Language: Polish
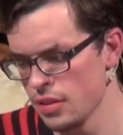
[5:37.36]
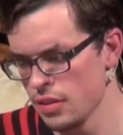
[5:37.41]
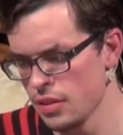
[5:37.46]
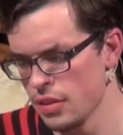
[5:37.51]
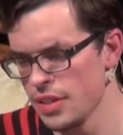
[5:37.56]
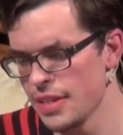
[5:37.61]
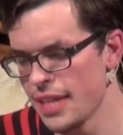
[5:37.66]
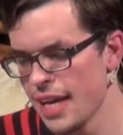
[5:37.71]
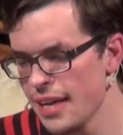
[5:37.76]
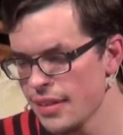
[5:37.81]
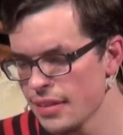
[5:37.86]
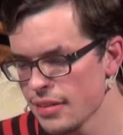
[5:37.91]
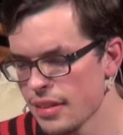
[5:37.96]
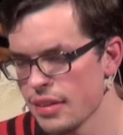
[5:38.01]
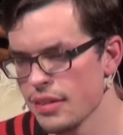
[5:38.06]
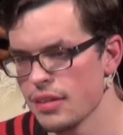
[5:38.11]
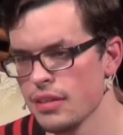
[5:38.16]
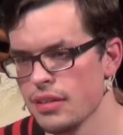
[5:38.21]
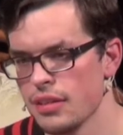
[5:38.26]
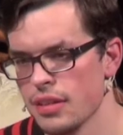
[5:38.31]
litery
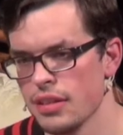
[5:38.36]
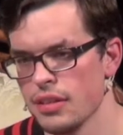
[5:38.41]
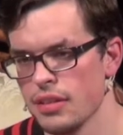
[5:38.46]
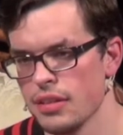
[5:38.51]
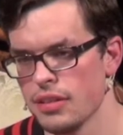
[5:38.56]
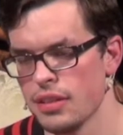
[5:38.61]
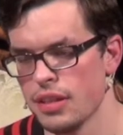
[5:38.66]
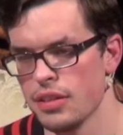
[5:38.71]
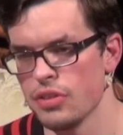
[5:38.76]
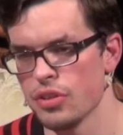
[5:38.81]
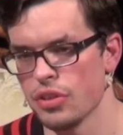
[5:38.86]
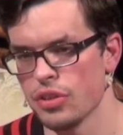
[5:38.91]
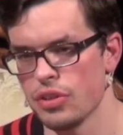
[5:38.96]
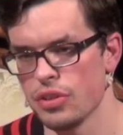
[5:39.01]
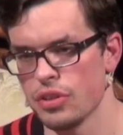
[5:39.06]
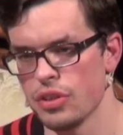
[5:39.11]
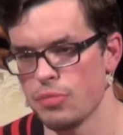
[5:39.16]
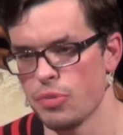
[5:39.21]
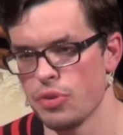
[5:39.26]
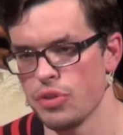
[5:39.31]
tej, tej, tej
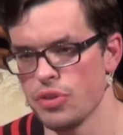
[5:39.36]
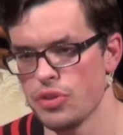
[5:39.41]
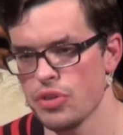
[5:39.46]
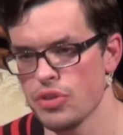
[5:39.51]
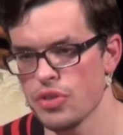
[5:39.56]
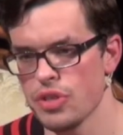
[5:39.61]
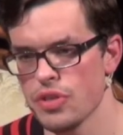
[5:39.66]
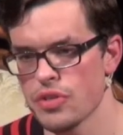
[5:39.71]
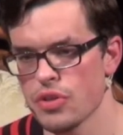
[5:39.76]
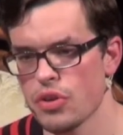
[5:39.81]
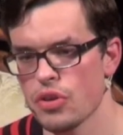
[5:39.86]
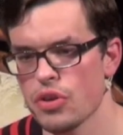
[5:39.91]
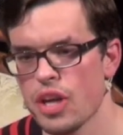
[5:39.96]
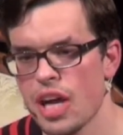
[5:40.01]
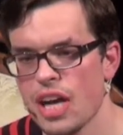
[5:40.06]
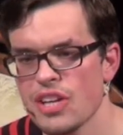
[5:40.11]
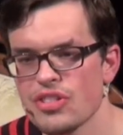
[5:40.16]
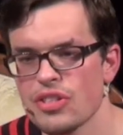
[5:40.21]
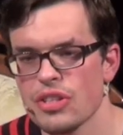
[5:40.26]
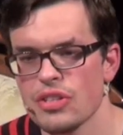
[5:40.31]
doktryny politycznej, skoro
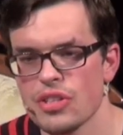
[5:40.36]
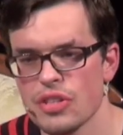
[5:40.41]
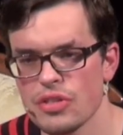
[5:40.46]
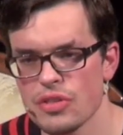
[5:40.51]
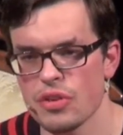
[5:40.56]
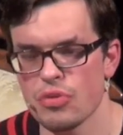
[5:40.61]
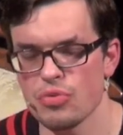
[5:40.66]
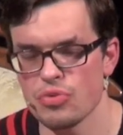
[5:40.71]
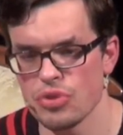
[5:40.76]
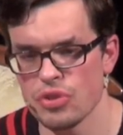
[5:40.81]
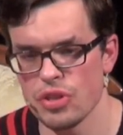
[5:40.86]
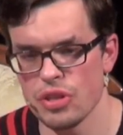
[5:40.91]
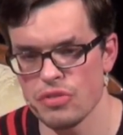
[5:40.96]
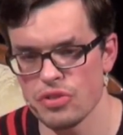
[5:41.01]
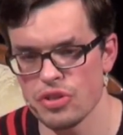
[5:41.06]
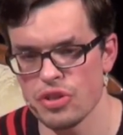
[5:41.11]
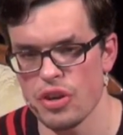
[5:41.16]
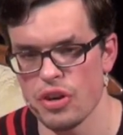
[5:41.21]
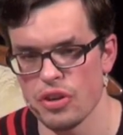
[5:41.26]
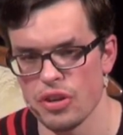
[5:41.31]
każde dziecko uczy się jej w
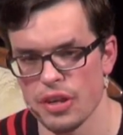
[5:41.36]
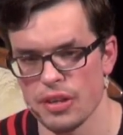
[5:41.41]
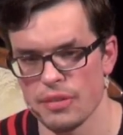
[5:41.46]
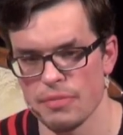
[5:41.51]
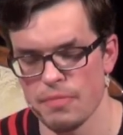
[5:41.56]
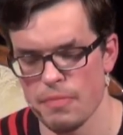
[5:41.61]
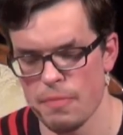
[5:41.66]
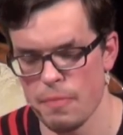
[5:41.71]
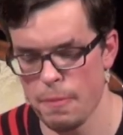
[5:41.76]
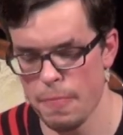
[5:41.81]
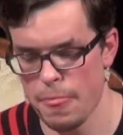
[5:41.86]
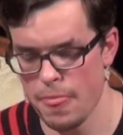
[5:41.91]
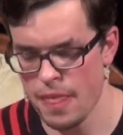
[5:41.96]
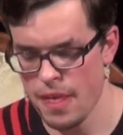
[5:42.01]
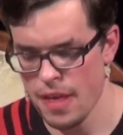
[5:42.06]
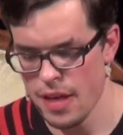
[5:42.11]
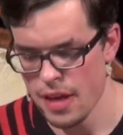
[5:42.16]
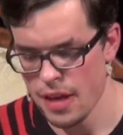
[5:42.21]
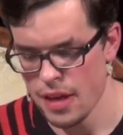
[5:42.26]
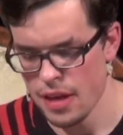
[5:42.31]
szkole.
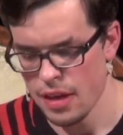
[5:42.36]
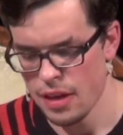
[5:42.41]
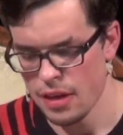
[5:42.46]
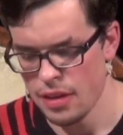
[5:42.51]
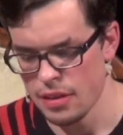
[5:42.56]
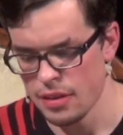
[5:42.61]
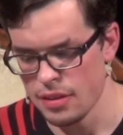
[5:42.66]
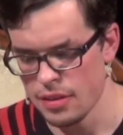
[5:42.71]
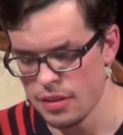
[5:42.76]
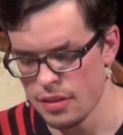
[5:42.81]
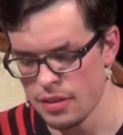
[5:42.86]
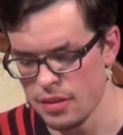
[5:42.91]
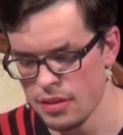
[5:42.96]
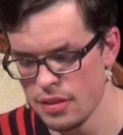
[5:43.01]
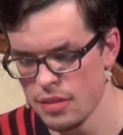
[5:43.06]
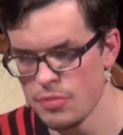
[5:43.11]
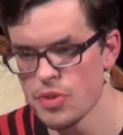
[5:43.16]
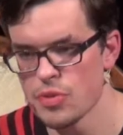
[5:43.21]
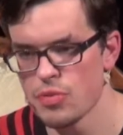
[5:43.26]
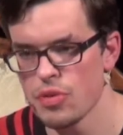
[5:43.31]
E,
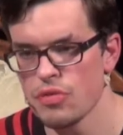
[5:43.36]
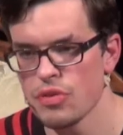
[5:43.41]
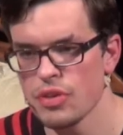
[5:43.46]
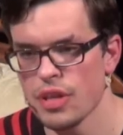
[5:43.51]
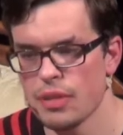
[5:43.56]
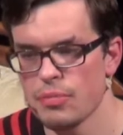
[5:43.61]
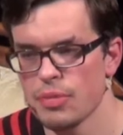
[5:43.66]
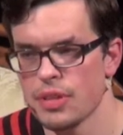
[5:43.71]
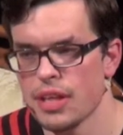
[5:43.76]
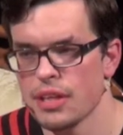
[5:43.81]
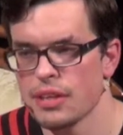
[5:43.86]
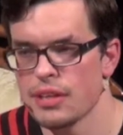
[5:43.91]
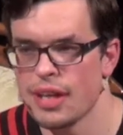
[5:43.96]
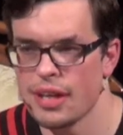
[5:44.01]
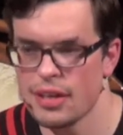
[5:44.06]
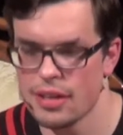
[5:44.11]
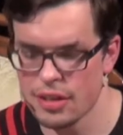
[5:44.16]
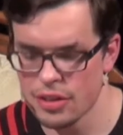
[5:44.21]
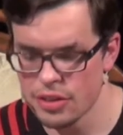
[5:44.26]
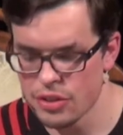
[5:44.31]
innymi słowy, jakby ta, ta
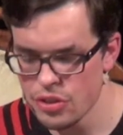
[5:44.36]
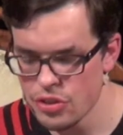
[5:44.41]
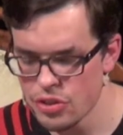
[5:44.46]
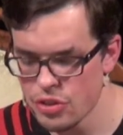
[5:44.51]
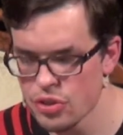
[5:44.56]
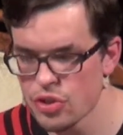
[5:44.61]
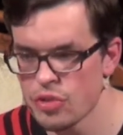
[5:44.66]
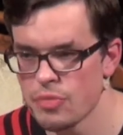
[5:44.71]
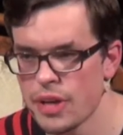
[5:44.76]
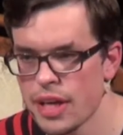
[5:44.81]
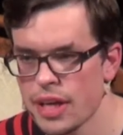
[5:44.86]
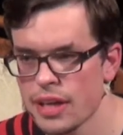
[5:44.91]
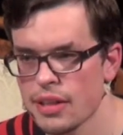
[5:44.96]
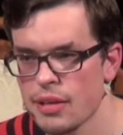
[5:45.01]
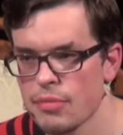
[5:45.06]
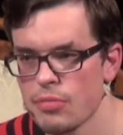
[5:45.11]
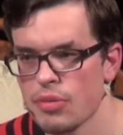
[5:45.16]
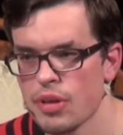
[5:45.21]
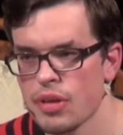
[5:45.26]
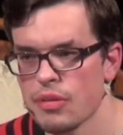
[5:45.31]
krytyczność
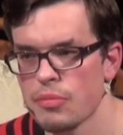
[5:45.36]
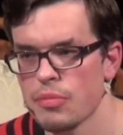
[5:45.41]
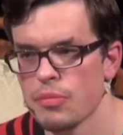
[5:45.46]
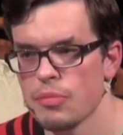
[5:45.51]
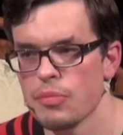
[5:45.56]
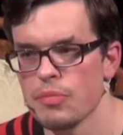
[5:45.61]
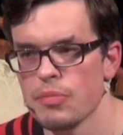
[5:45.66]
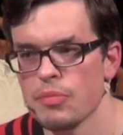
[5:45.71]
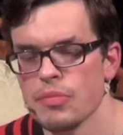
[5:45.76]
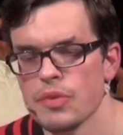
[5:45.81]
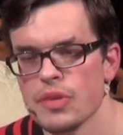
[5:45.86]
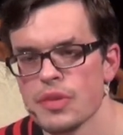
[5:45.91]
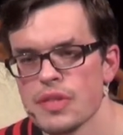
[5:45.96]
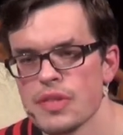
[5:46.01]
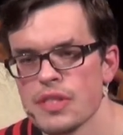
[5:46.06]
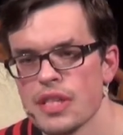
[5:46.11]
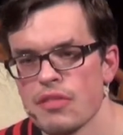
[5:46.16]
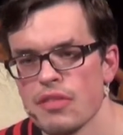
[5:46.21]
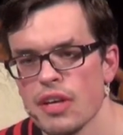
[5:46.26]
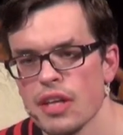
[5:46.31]
Brechta była mm,
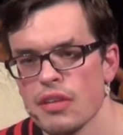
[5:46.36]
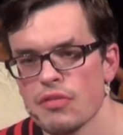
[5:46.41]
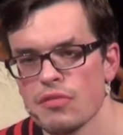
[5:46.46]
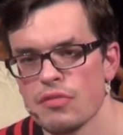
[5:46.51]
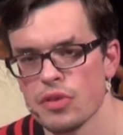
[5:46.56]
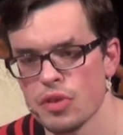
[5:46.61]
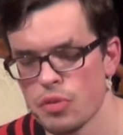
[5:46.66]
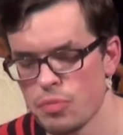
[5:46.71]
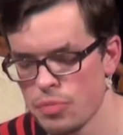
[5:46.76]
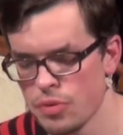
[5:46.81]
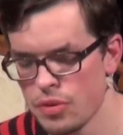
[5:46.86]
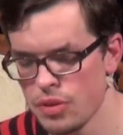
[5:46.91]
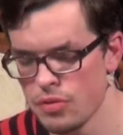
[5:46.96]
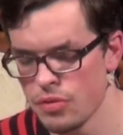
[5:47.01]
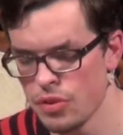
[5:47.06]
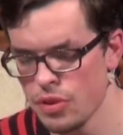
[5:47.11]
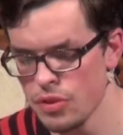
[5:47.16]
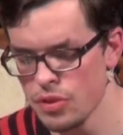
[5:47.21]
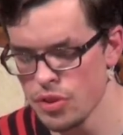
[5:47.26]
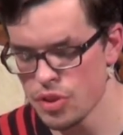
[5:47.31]
stawiana w
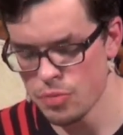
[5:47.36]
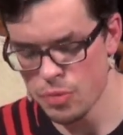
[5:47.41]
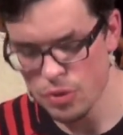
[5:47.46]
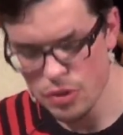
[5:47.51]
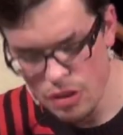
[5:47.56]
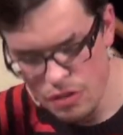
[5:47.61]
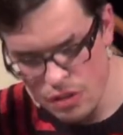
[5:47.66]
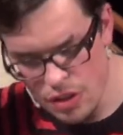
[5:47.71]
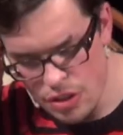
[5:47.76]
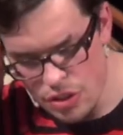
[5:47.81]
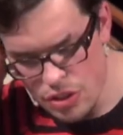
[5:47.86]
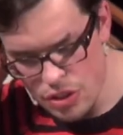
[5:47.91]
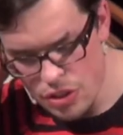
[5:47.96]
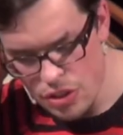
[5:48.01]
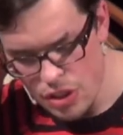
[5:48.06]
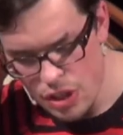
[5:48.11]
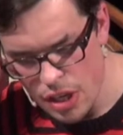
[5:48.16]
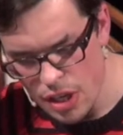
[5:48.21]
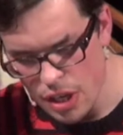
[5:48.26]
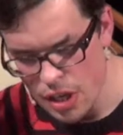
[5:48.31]
wątpliwość,
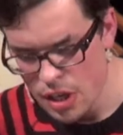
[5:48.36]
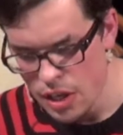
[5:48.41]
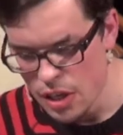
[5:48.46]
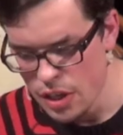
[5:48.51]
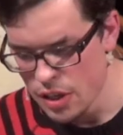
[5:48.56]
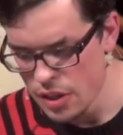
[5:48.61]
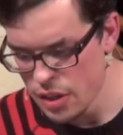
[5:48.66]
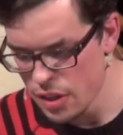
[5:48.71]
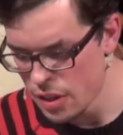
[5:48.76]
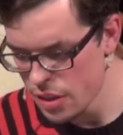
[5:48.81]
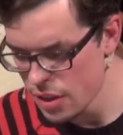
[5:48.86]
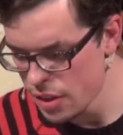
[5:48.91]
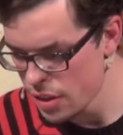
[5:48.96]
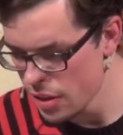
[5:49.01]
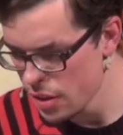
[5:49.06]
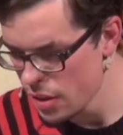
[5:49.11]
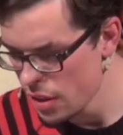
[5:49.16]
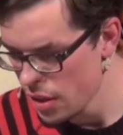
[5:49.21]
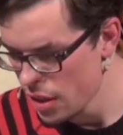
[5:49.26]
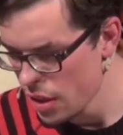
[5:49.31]
ponieważ
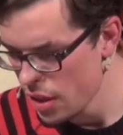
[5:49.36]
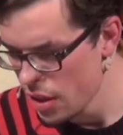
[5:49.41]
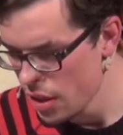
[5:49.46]
e,